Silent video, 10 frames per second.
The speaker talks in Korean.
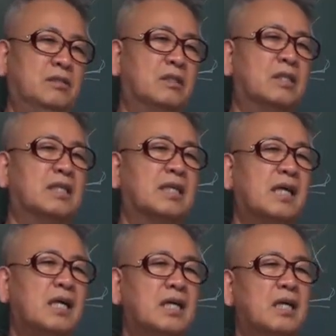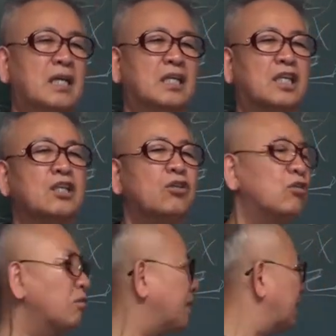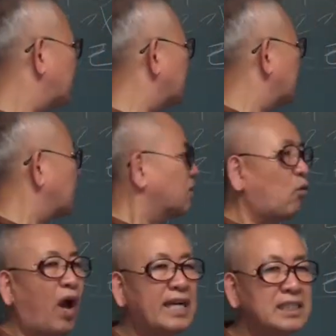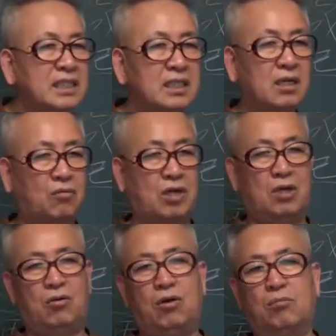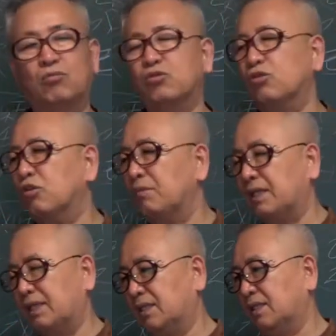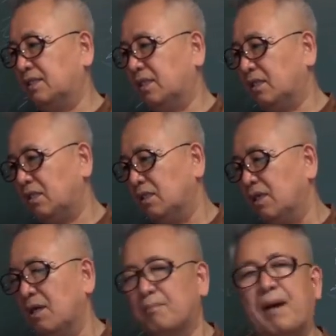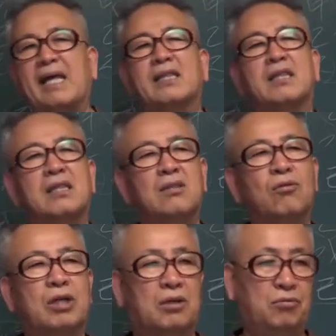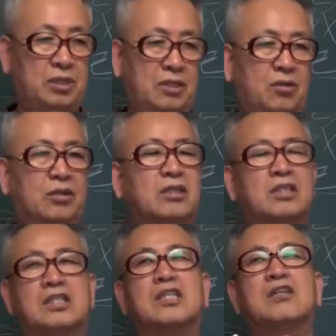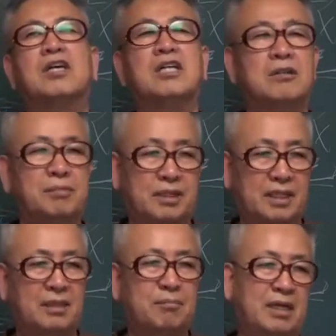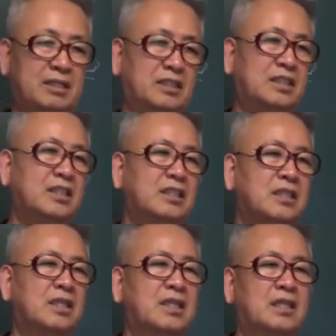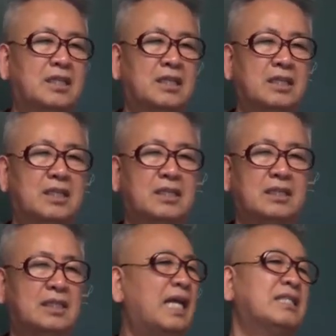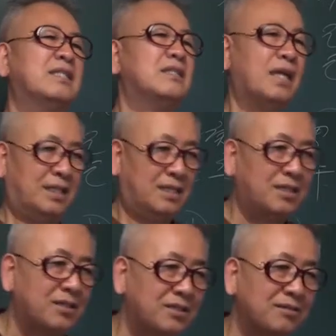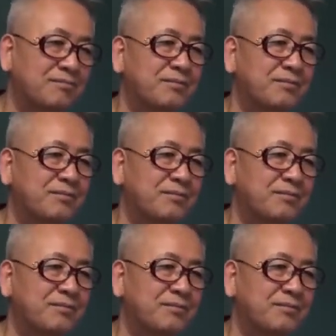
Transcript: 그러니까 기토를 만든 것은 황제라고 하고 무토를 만든 것은 반구라고 해요. 이거는 설화를 빗댄 말이지 사실은 아니에요.